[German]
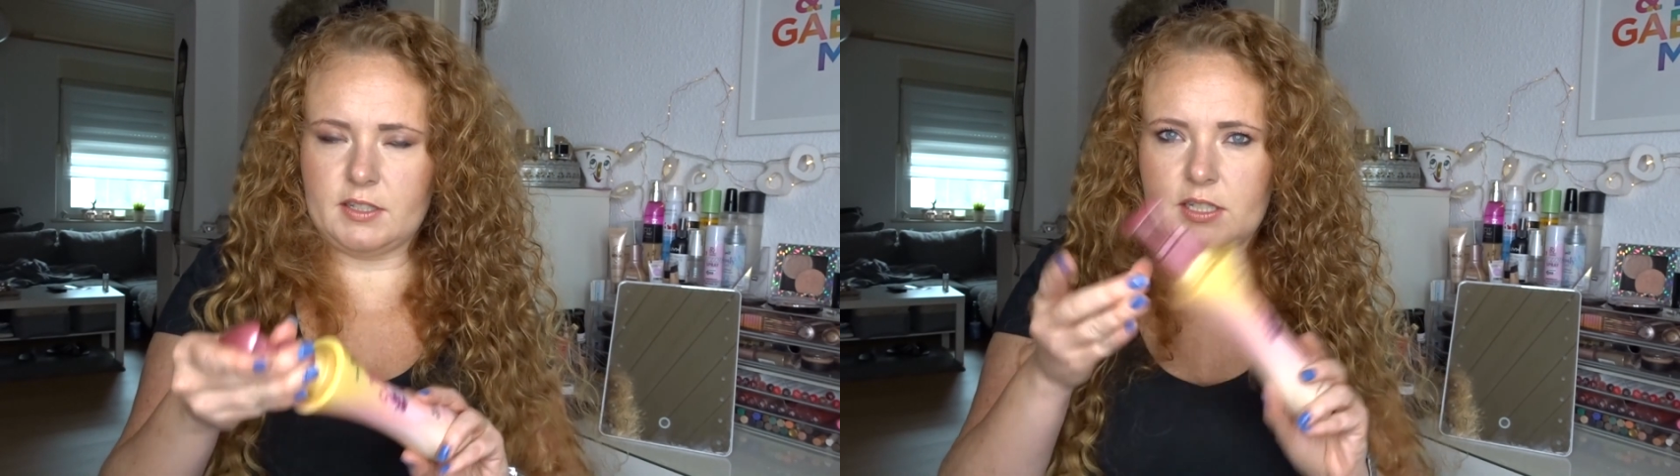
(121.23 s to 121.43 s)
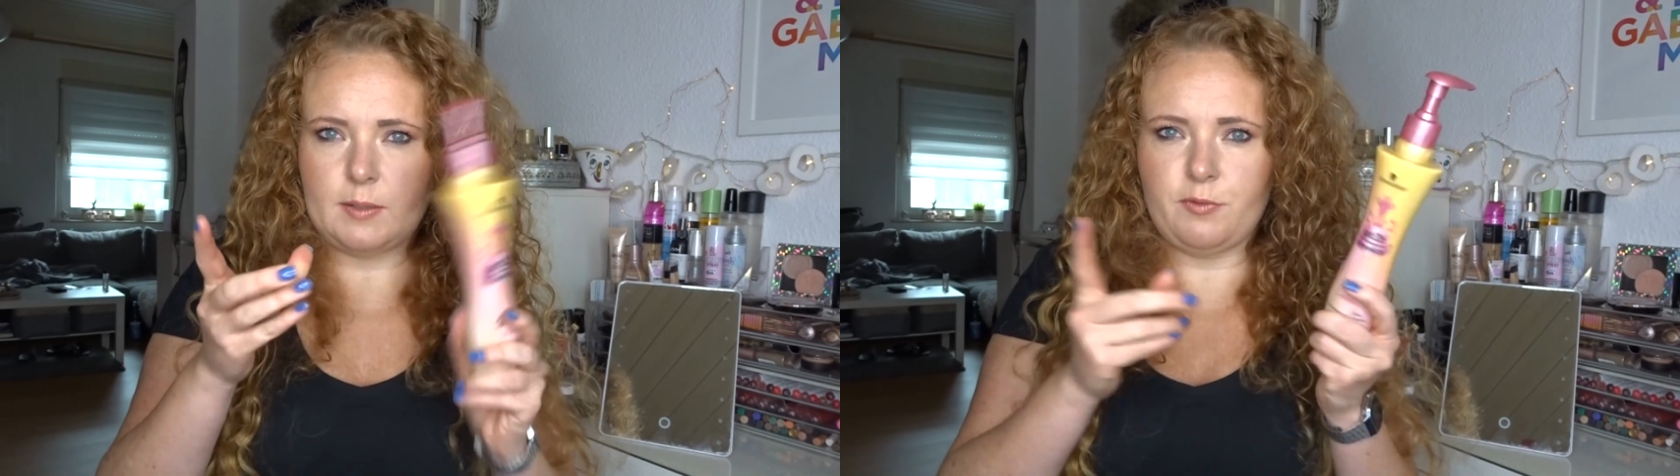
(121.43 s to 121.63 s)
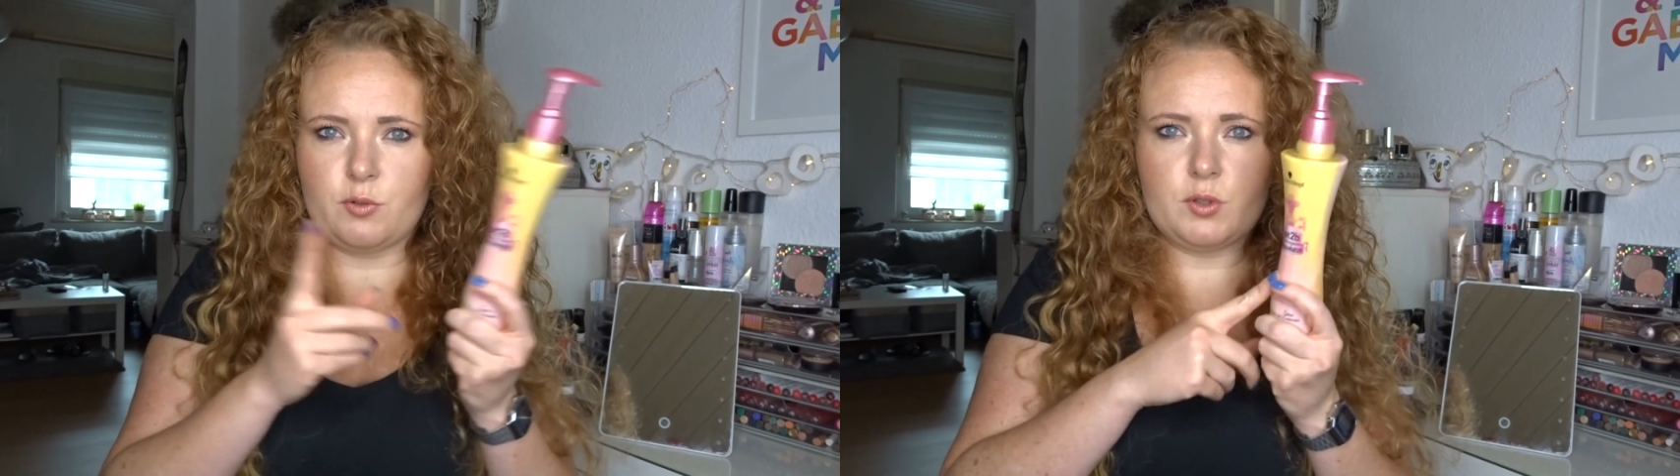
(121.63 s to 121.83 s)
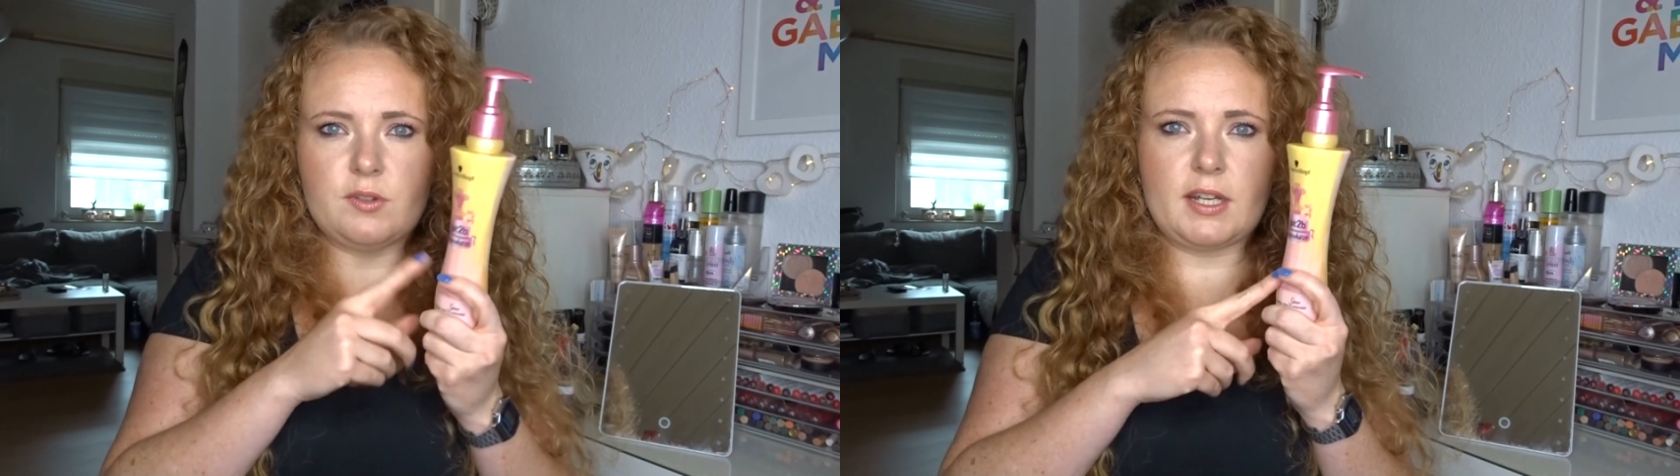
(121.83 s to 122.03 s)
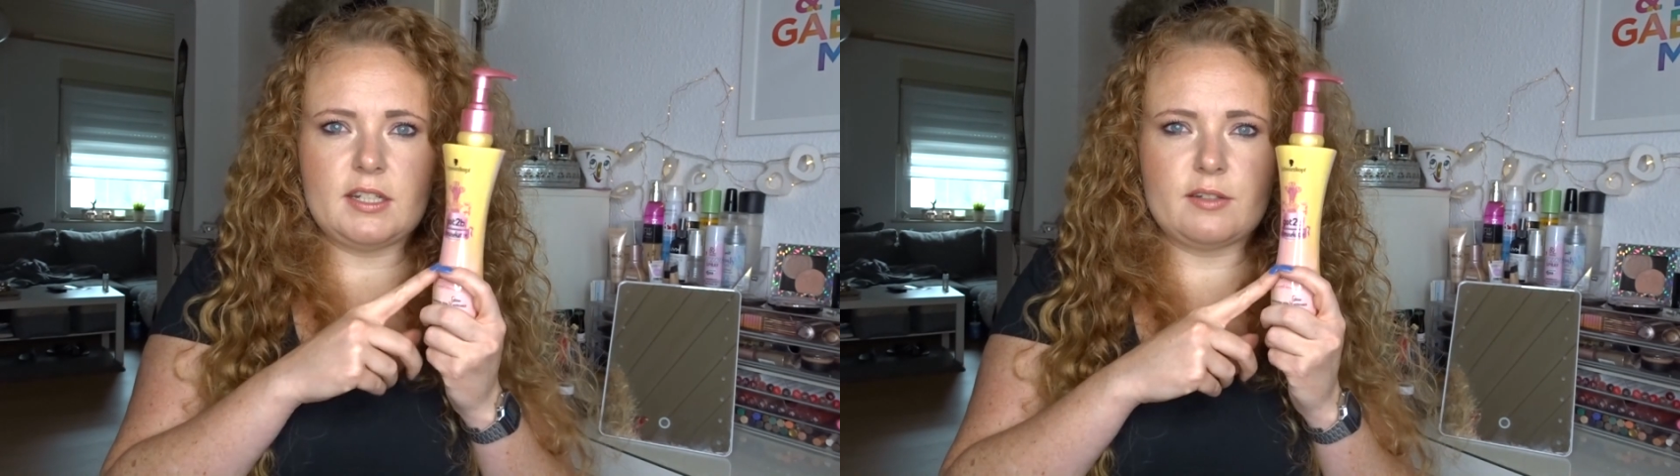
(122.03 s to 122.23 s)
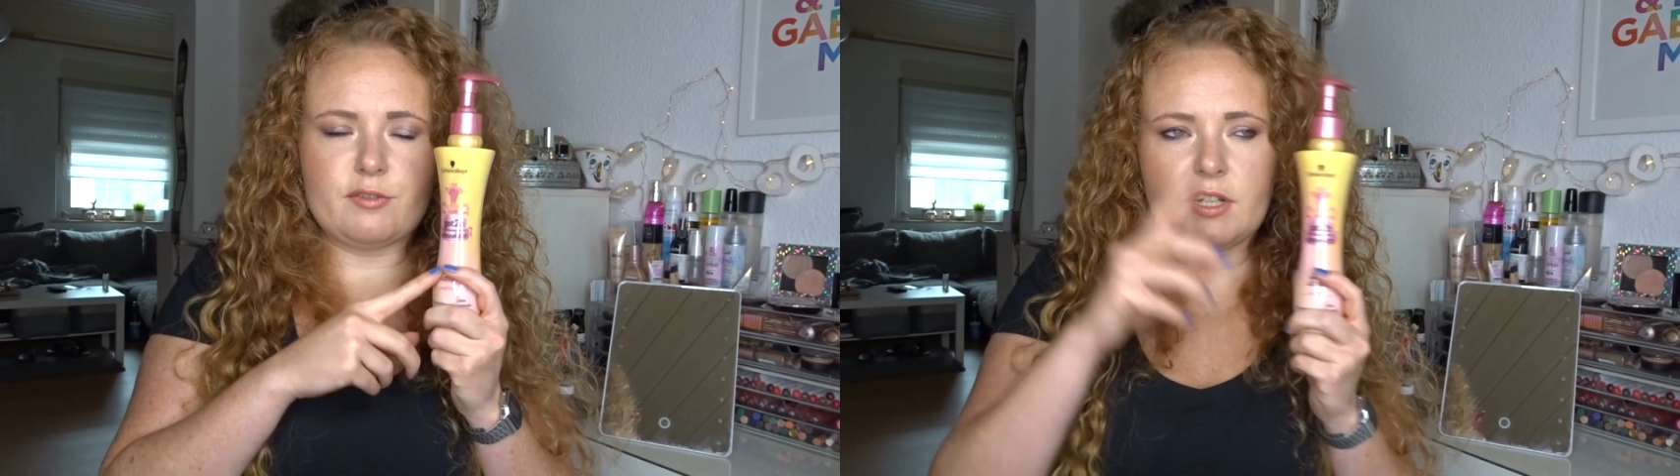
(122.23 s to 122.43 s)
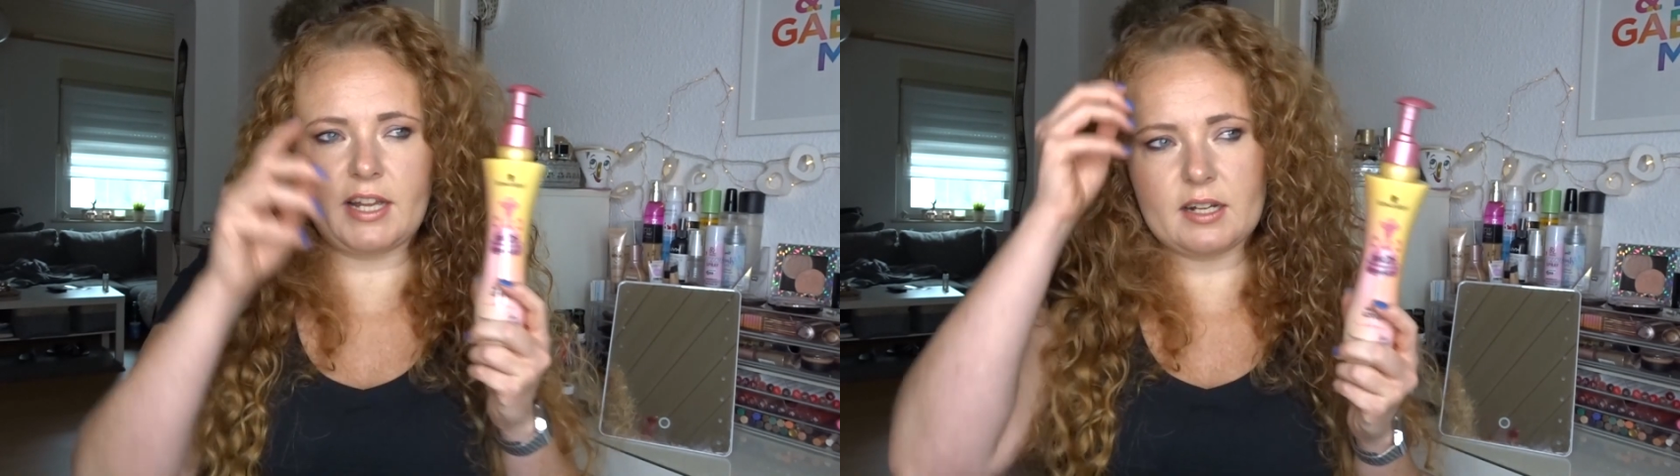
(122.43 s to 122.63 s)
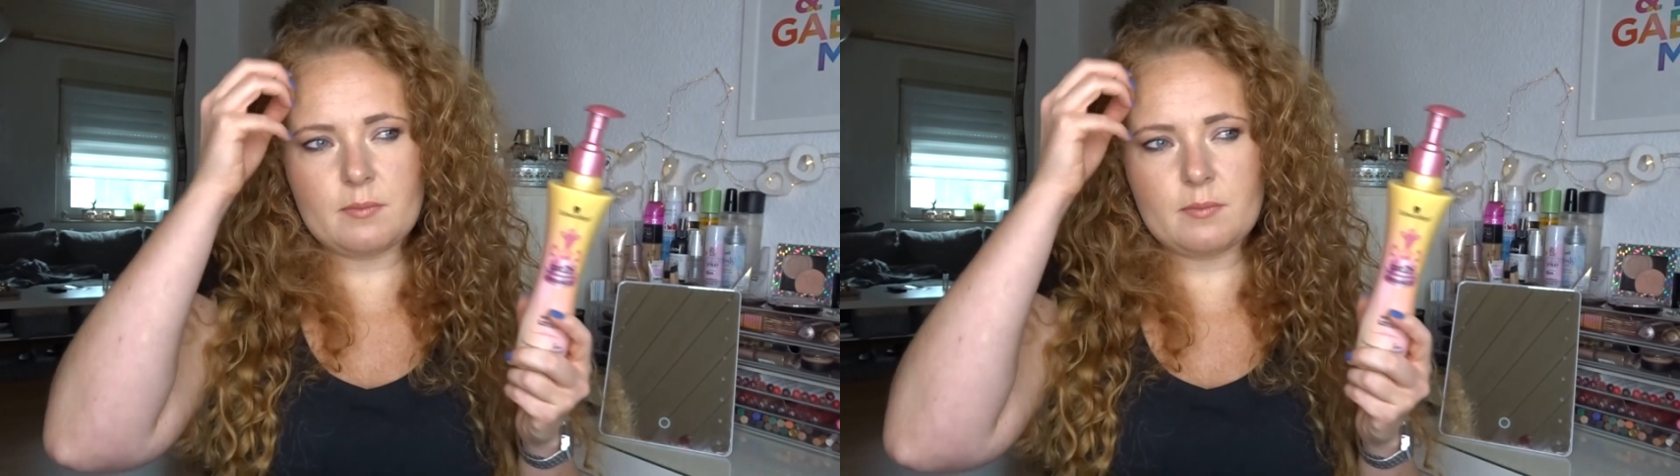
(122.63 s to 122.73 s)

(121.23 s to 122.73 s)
ich habe vor kurzem eine davon leer